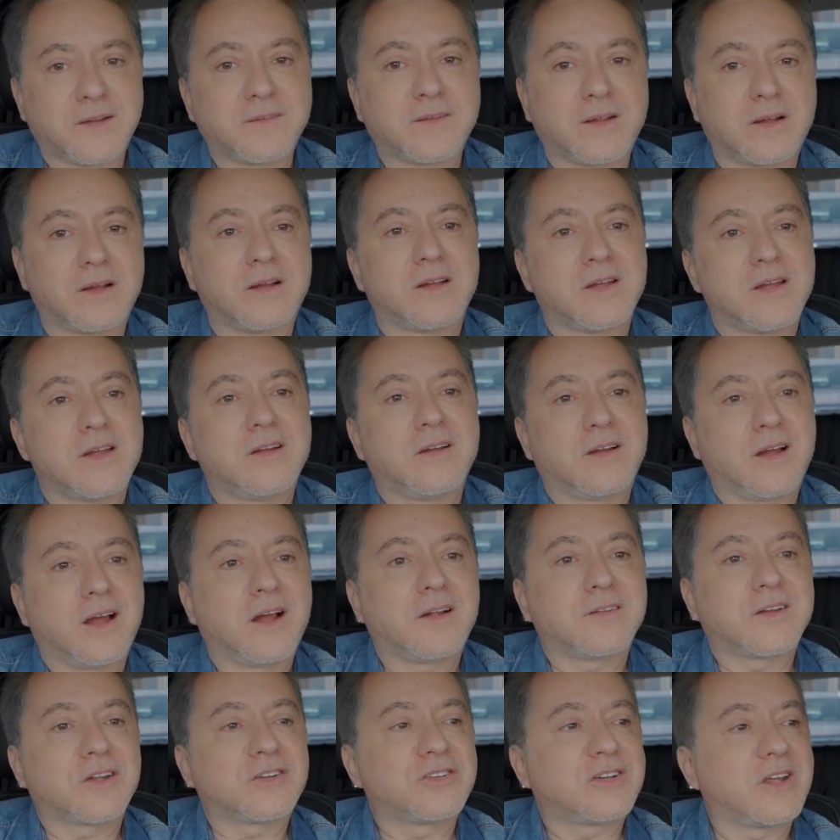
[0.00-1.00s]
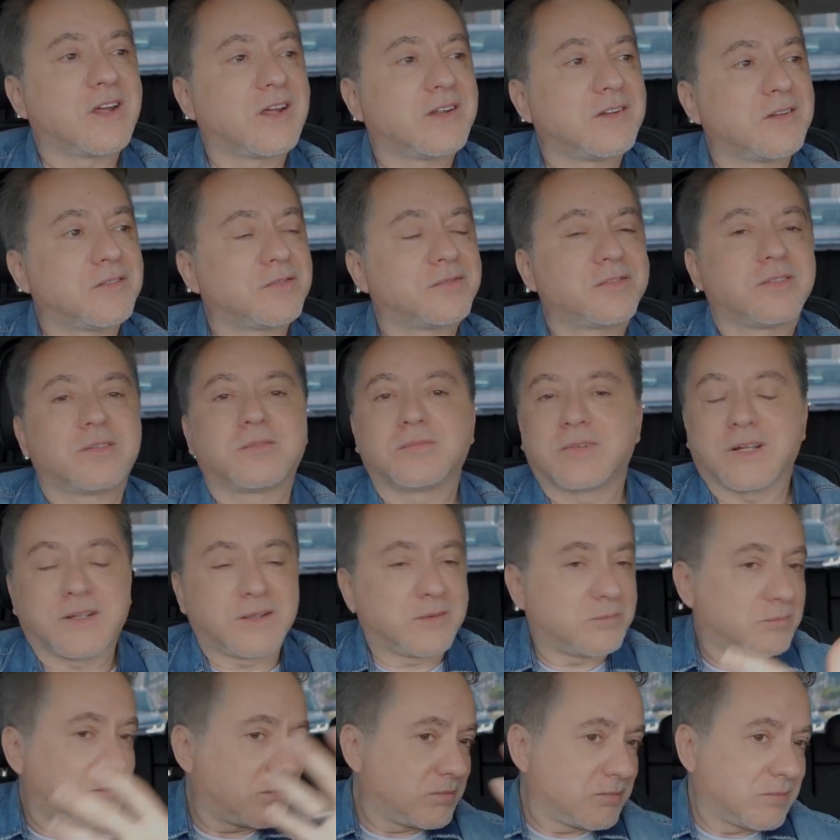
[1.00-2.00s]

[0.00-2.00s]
حدا حدا شايف يعني